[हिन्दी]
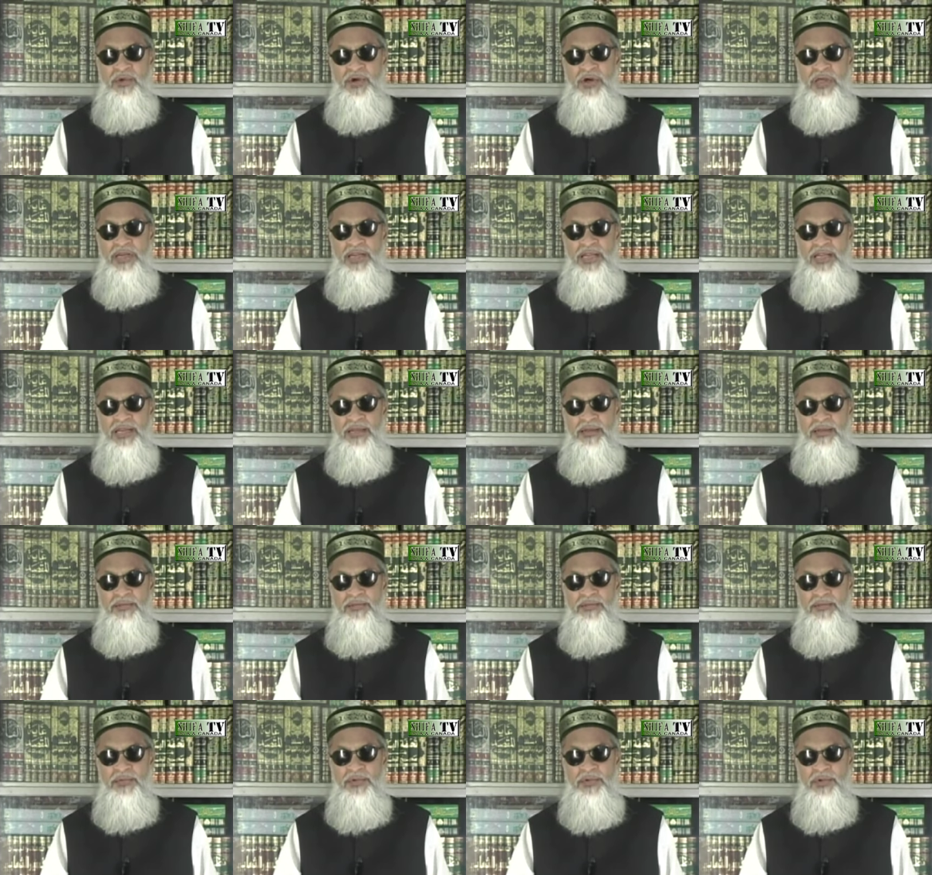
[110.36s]
मुकर है
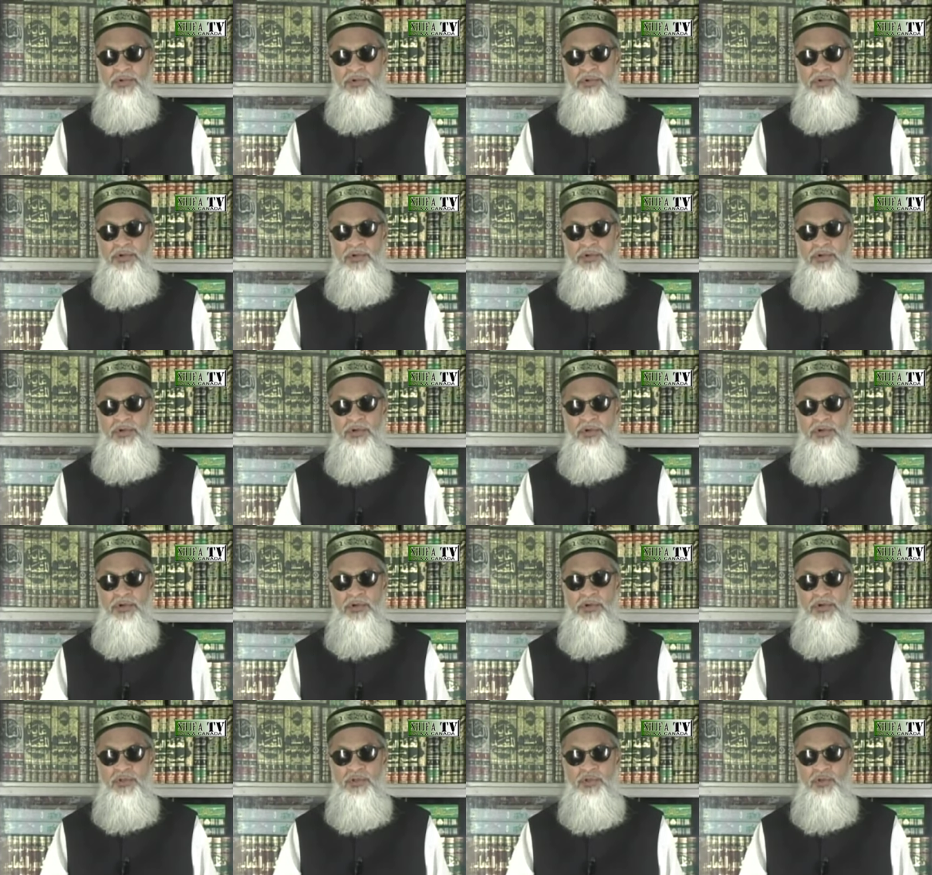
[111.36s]

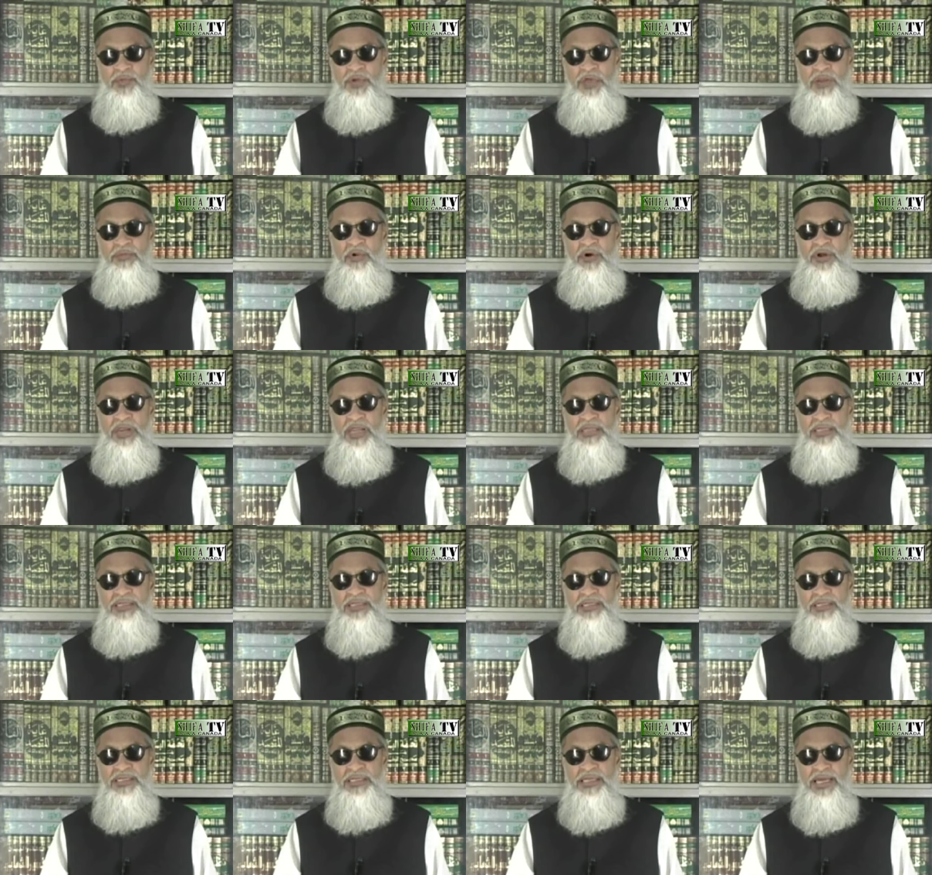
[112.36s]
तो फिर मोहलत
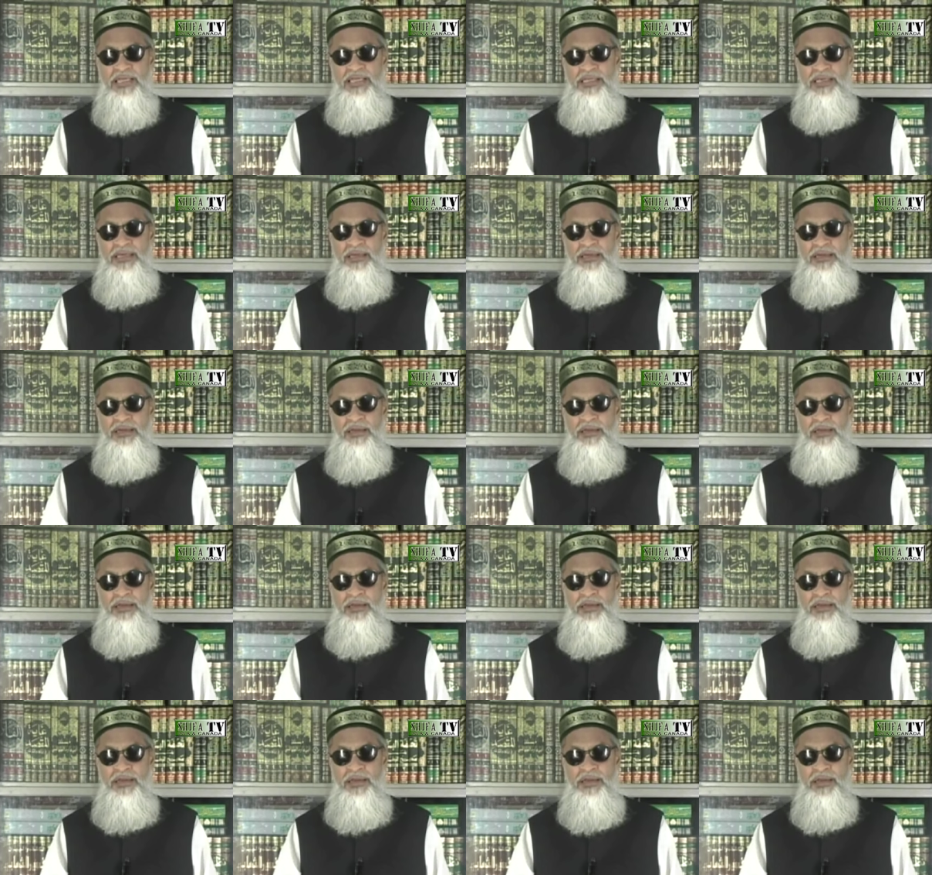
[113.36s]
नहीं दी जाती
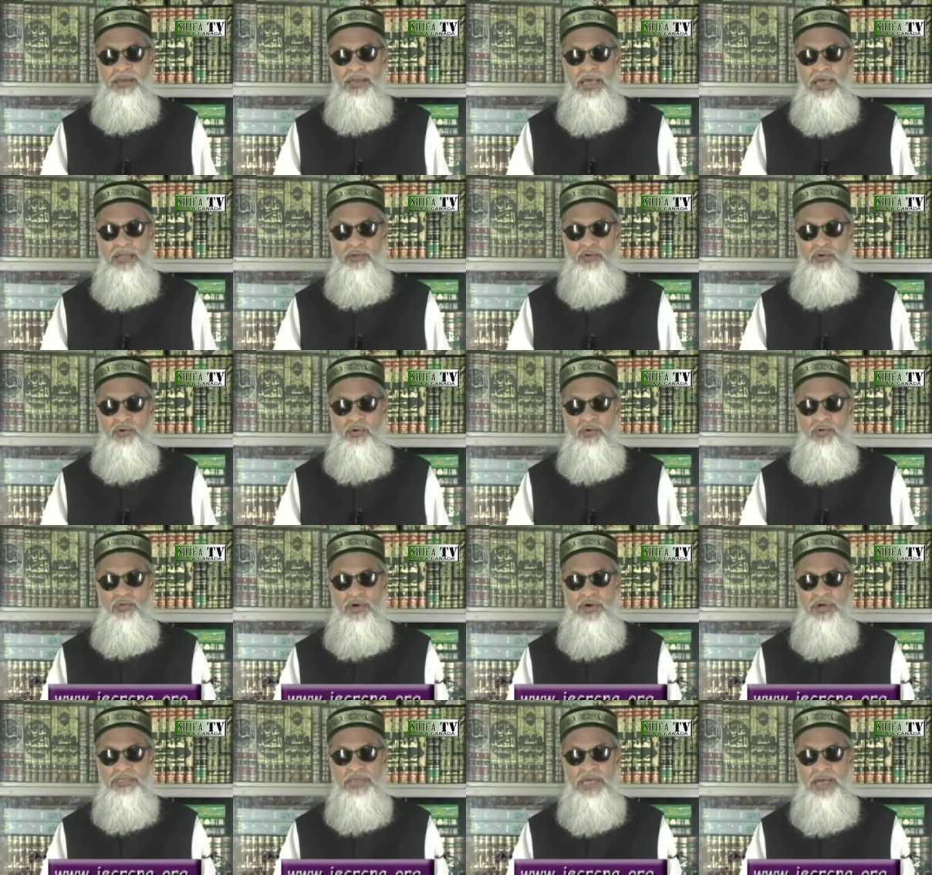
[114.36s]
ना तो
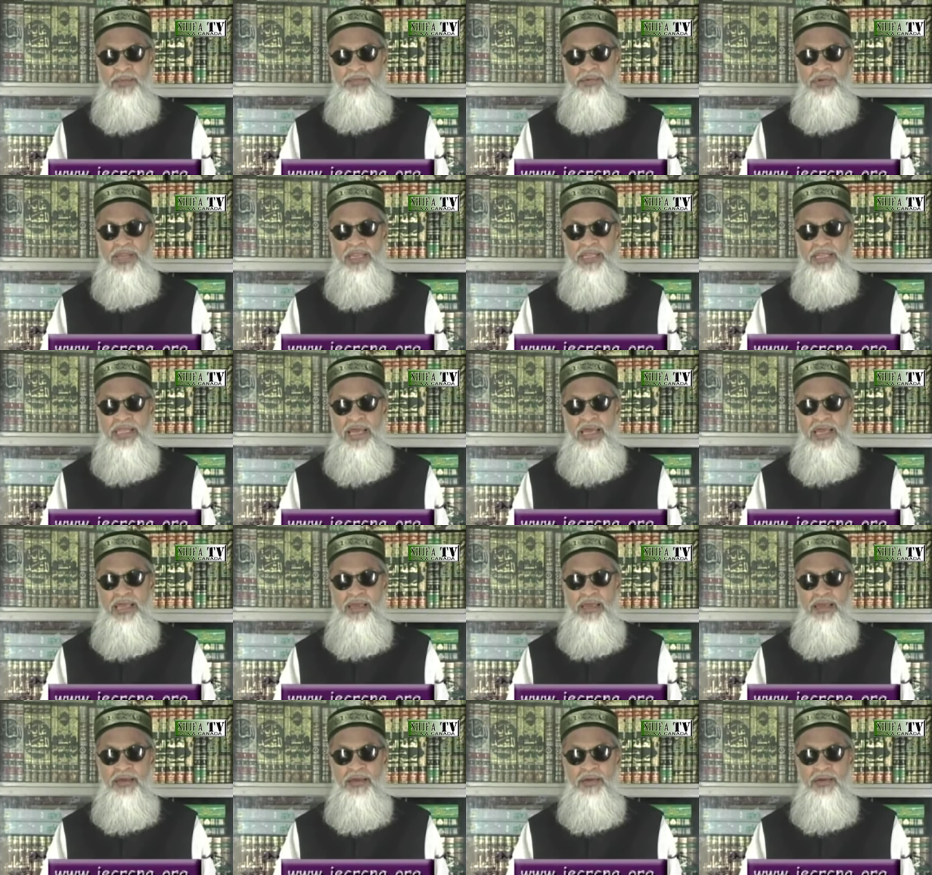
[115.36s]
वो अजाब टलता है